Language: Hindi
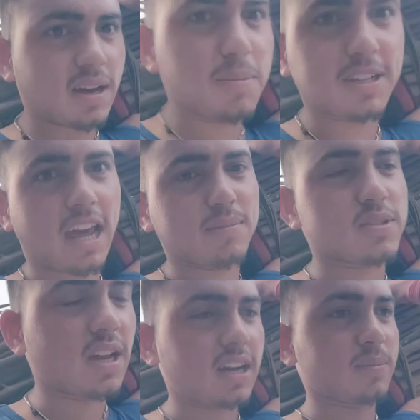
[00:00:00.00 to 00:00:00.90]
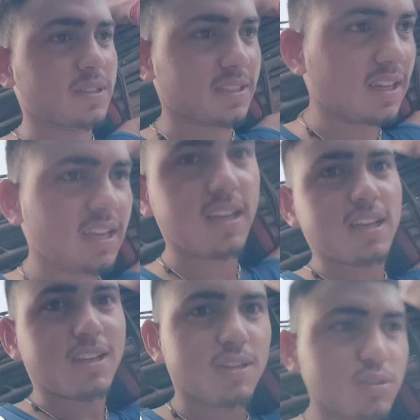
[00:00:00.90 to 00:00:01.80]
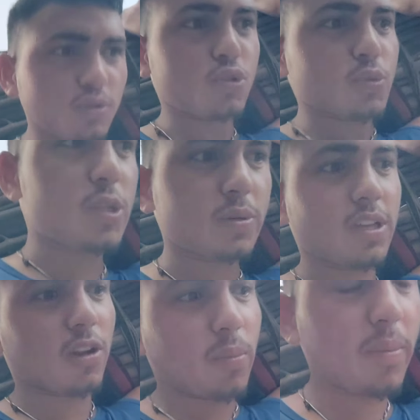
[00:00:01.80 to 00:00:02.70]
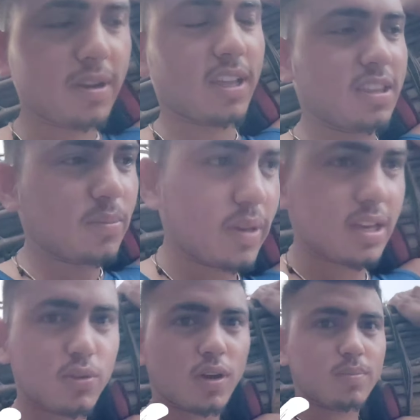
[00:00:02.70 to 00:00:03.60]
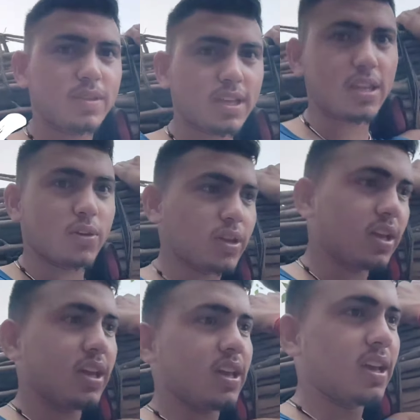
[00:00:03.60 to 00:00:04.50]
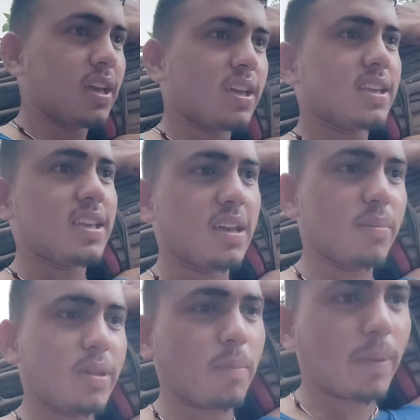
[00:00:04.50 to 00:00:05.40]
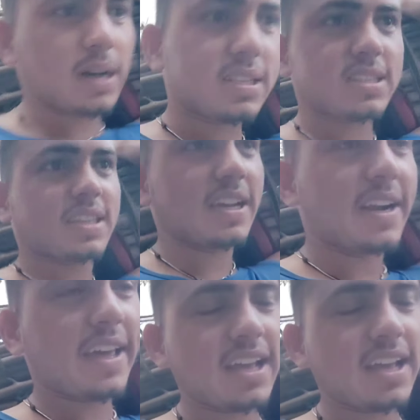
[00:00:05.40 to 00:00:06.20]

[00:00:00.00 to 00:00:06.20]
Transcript: अभी टाइम सात बज रहे हैं सो so, सुबह सुबह जा रहा हूँ मैं अभी नदी में तो आप देख लेंगे ये है मेरे पास कीड़े